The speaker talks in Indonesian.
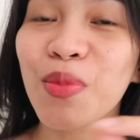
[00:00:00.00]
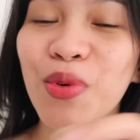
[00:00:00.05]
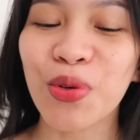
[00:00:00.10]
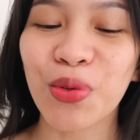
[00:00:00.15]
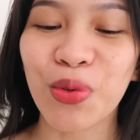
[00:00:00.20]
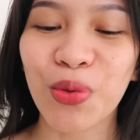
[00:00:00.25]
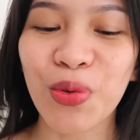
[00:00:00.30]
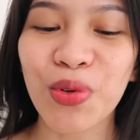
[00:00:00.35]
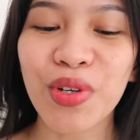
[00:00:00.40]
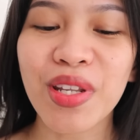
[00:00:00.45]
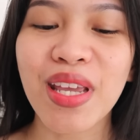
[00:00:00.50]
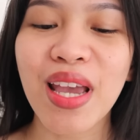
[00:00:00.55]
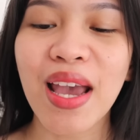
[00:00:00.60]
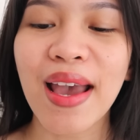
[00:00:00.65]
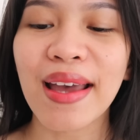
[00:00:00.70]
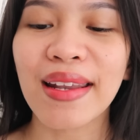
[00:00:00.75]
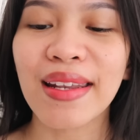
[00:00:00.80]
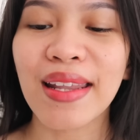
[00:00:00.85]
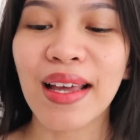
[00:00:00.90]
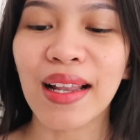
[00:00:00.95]
menurutku dia
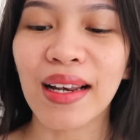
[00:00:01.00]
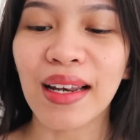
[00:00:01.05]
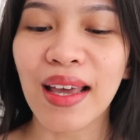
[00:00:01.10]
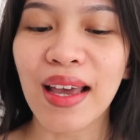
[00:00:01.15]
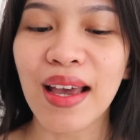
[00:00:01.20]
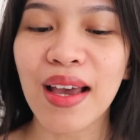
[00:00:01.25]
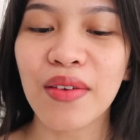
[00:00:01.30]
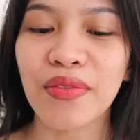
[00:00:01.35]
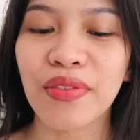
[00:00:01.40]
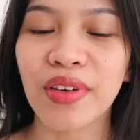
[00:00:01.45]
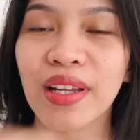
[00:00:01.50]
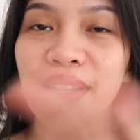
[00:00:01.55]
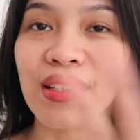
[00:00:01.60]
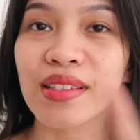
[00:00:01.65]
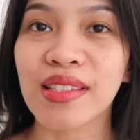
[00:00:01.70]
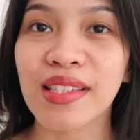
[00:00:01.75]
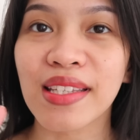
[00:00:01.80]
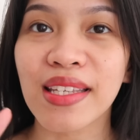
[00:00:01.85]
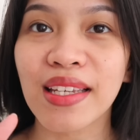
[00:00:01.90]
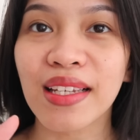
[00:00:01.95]
adalah
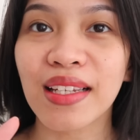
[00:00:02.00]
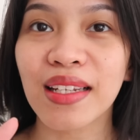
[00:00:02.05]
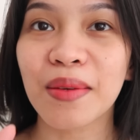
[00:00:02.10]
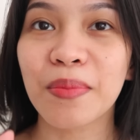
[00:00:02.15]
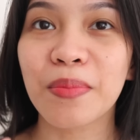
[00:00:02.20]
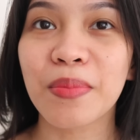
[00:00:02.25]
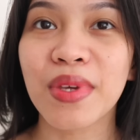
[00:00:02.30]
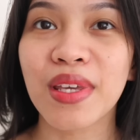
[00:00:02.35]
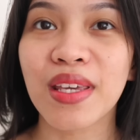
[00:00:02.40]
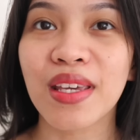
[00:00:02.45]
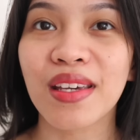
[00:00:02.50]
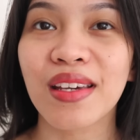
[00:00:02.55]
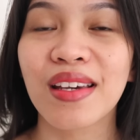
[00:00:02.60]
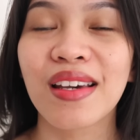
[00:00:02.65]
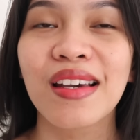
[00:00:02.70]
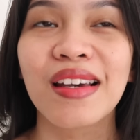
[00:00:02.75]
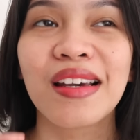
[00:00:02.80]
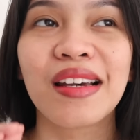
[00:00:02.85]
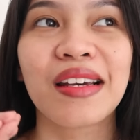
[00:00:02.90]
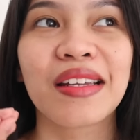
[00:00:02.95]
versi lebih
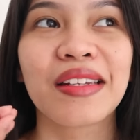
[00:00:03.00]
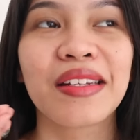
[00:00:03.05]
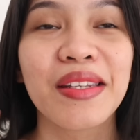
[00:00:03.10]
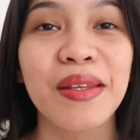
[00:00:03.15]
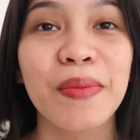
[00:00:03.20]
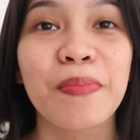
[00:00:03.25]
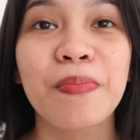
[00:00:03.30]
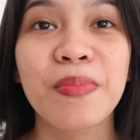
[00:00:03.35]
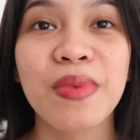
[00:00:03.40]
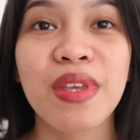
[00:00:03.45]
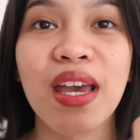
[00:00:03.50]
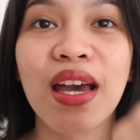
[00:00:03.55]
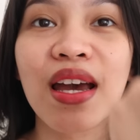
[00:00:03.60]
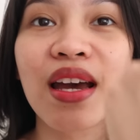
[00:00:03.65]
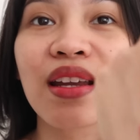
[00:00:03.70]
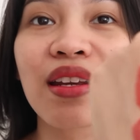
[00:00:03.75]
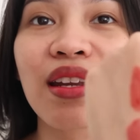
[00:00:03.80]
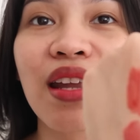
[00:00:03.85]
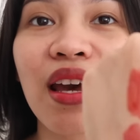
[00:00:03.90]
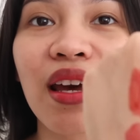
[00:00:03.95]

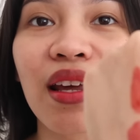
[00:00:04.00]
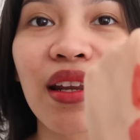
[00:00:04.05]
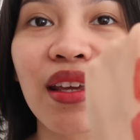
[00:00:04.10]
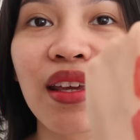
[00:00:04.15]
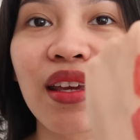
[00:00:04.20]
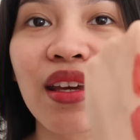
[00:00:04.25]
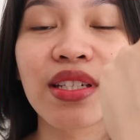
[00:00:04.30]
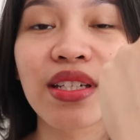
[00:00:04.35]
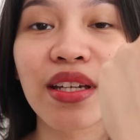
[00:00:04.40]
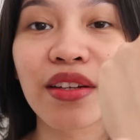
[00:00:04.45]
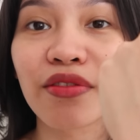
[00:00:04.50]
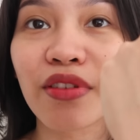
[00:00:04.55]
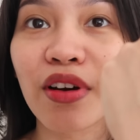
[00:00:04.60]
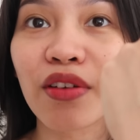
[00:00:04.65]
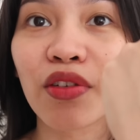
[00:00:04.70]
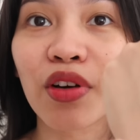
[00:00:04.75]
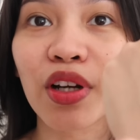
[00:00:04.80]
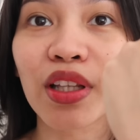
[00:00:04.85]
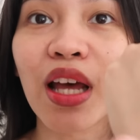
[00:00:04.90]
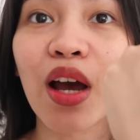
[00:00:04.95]
deepnya dari shade
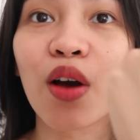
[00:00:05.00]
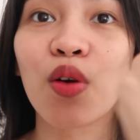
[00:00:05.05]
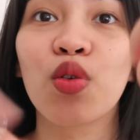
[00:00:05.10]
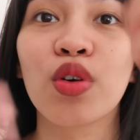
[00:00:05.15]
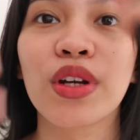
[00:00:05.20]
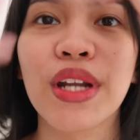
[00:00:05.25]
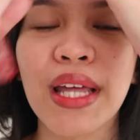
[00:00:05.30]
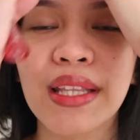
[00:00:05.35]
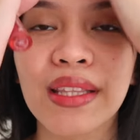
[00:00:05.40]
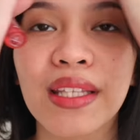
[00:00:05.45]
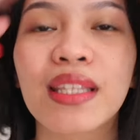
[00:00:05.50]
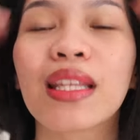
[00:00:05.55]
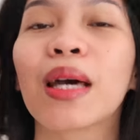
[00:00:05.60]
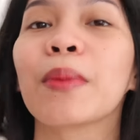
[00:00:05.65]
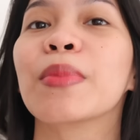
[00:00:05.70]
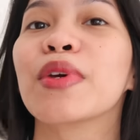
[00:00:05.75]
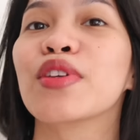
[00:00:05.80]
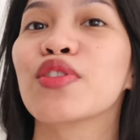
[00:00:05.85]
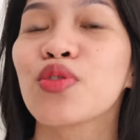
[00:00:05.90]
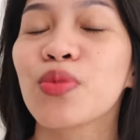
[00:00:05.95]
favorit aku nanti
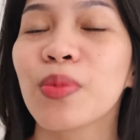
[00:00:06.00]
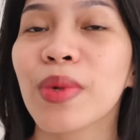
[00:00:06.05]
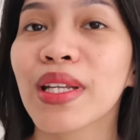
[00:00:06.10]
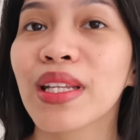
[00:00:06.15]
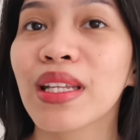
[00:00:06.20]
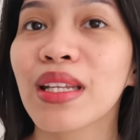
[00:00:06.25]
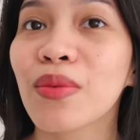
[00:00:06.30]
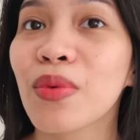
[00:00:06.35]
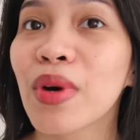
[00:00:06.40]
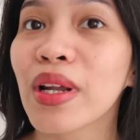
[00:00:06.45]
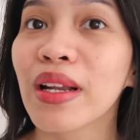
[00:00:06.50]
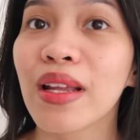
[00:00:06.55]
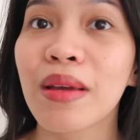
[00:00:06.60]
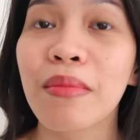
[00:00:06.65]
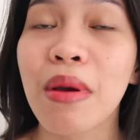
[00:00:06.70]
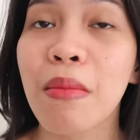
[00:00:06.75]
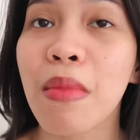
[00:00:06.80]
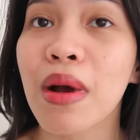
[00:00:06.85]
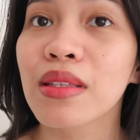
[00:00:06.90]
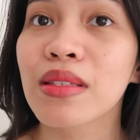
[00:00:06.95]
tapi cuman ini
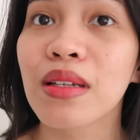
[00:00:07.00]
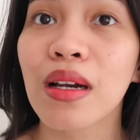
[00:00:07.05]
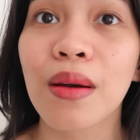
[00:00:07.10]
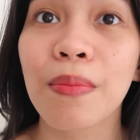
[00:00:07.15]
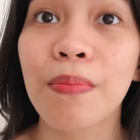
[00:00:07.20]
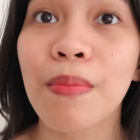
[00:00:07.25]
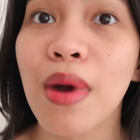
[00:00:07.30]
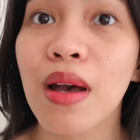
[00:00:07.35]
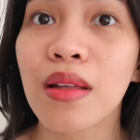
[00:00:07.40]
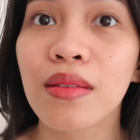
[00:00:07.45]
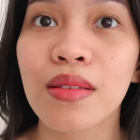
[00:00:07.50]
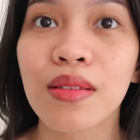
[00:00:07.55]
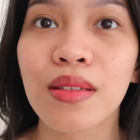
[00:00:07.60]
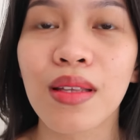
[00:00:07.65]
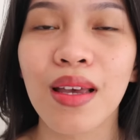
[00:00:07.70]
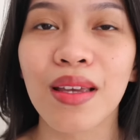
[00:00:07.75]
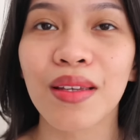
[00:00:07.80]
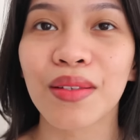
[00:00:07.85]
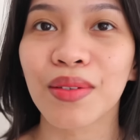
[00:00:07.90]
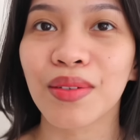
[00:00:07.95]
warnanya memang cakep banget
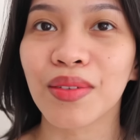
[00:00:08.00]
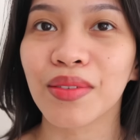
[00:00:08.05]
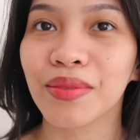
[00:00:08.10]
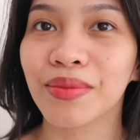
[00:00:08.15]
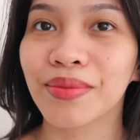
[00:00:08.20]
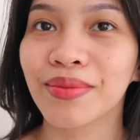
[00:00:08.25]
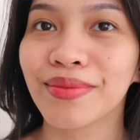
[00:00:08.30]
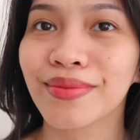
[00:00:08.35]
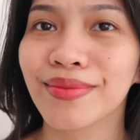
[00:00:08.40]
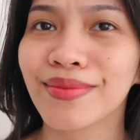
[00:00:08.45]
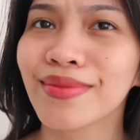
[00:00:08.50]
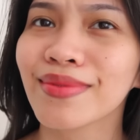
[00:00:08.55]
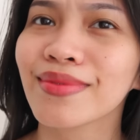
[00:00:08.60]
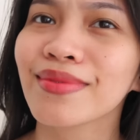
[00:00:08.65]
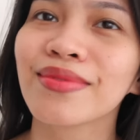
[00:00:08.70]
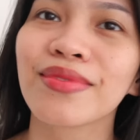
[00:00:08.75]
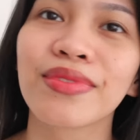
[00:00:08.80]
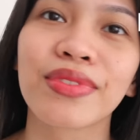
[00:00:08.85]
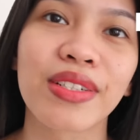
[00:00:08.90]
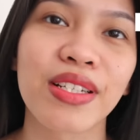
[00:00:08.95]
saya itu
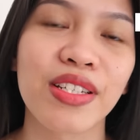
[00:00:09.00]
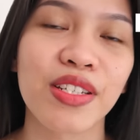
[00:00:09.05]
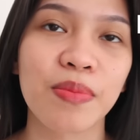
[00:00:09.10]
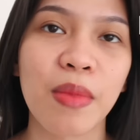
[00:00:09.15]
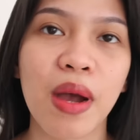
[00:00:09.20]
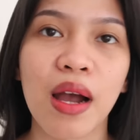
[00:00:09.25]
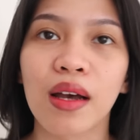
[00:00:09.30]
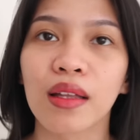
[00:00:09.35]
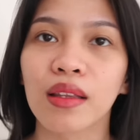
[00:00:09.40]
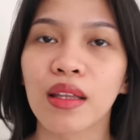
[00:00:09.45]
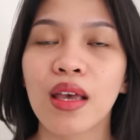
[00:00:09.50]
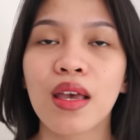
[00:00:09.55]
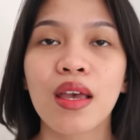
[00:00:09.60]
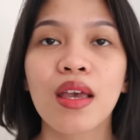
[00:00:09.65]
fresh banget